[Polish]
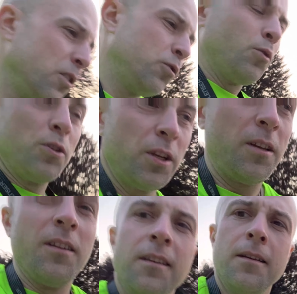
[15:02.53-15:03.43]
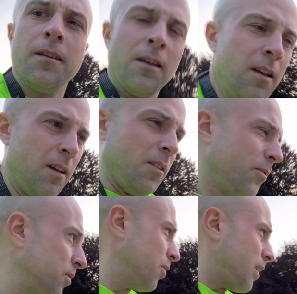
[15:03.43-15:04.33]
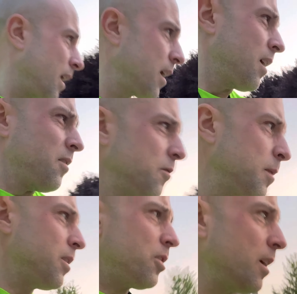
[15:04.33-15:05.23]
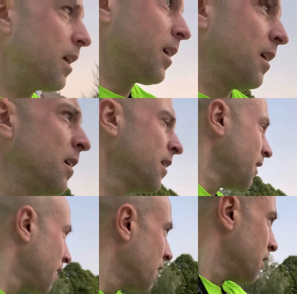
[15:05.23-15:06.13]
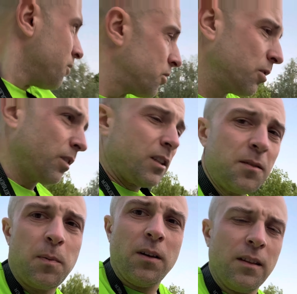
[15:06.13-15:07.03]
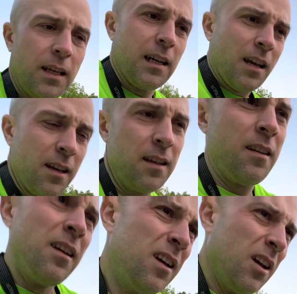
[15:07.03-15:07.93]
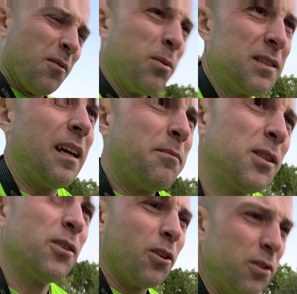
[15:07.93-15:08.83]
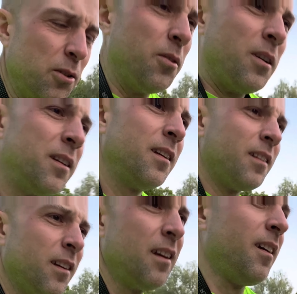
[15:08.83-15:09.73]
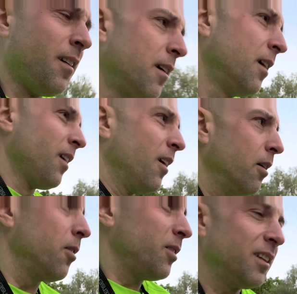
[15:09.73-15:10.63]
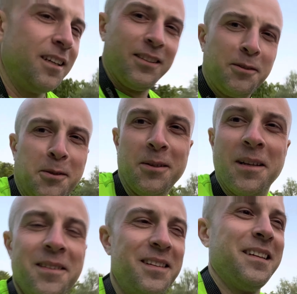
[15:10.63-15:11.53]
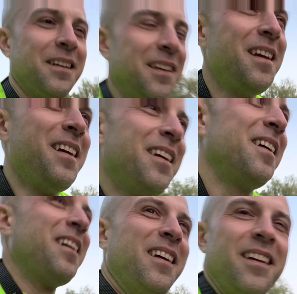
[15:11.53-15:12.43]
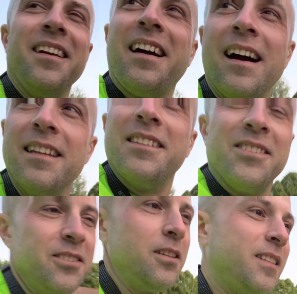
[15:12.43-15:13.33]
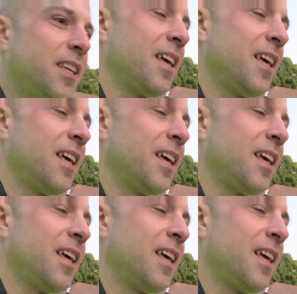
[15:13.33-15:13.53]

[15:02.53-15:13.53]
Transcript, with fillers: czuć w nogach, w mięśniach, że to jest piątek po całym tygodniu. O Jezu. Ale no nic.